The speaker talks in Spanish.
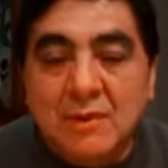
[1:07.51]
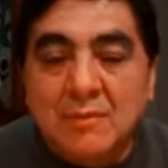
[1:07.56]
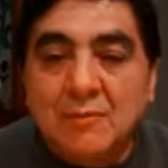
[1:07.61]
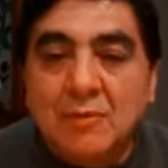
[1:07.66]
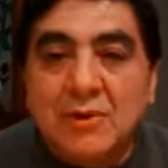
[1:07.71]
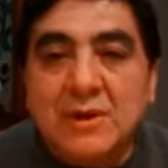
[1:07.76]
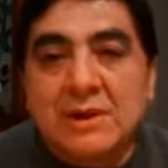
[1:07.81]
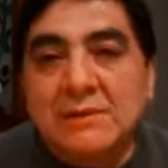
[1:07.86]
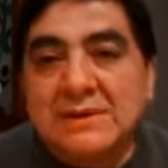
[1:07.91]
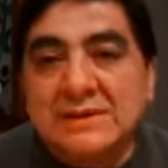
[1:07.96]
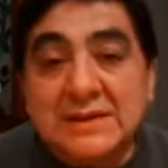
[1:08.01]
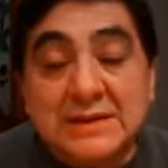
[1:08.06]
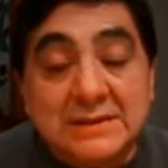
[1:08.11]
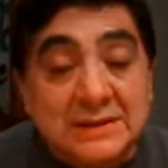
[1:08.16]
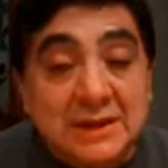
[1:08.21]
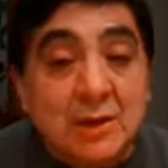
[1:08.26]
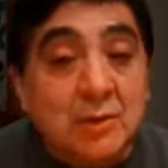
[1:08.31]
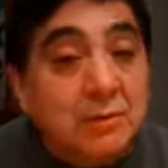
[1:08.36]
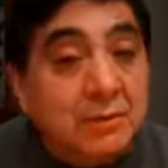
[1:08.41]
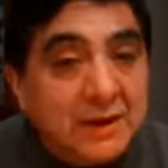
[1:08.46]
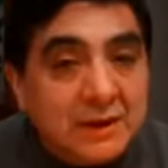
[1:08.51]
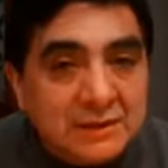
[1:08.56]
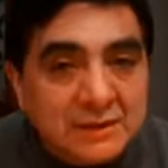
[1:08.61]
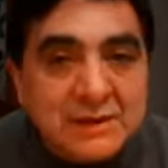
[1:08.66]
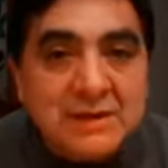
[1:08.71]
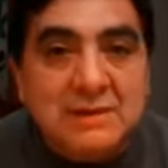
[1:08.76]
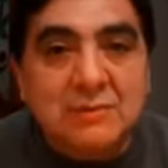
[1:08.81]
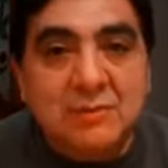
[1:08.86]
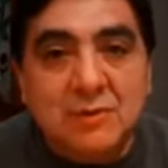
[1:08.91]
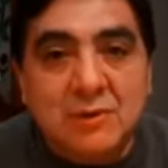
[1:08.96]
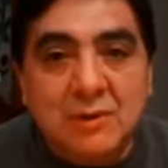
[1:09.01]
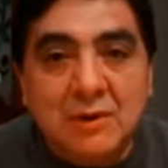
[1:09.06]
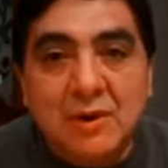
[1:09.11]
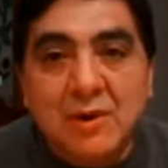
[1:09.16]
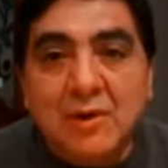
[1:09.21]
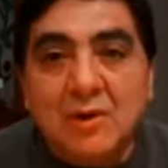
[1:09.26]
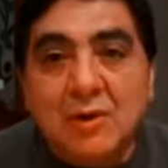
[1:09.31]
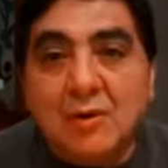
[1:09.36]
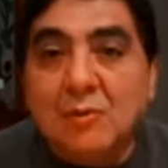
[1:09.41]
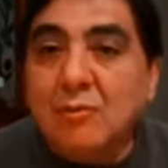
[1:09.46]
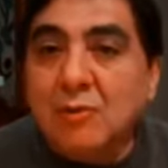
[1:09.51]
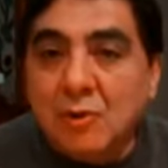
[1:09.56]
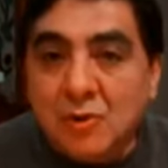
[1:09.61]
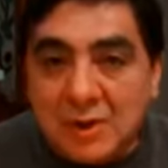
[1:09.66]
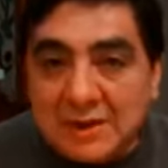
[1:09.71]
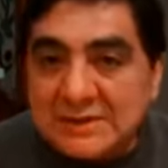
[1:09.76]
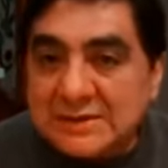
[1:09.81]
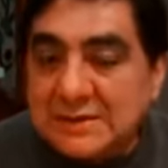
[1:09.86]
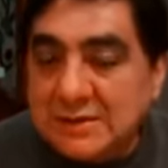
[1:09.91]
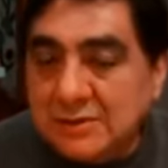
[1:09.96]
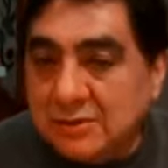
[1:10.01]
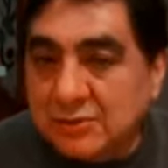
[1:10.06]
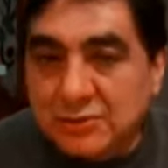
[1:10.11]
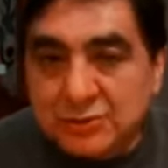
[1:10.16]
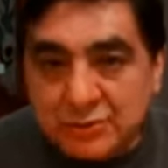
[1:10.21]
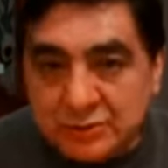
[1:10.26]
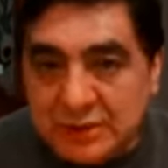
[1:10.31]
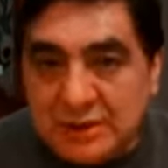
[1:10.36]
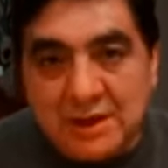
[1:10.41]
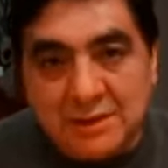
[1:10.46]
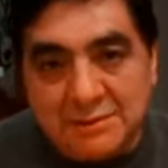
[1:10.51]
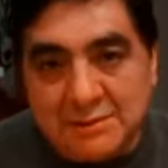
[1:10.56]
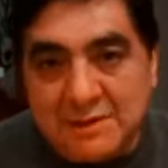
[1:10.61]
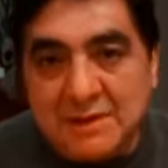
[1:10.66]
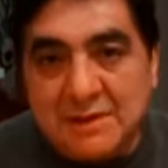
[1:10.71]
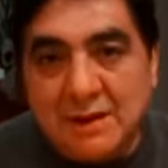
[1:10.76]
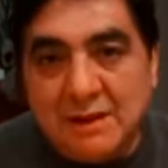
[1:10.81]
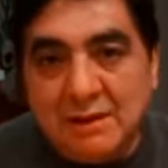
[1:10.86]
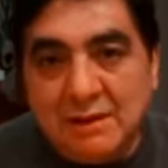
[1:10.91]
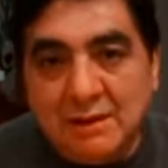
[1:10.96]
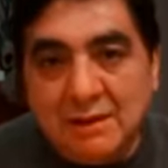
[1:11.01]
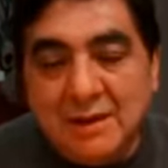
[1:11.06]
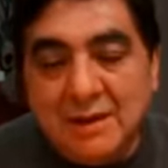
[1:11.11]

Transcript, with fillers: porque vas a ser objetivo, como lo ha sido toda la vida.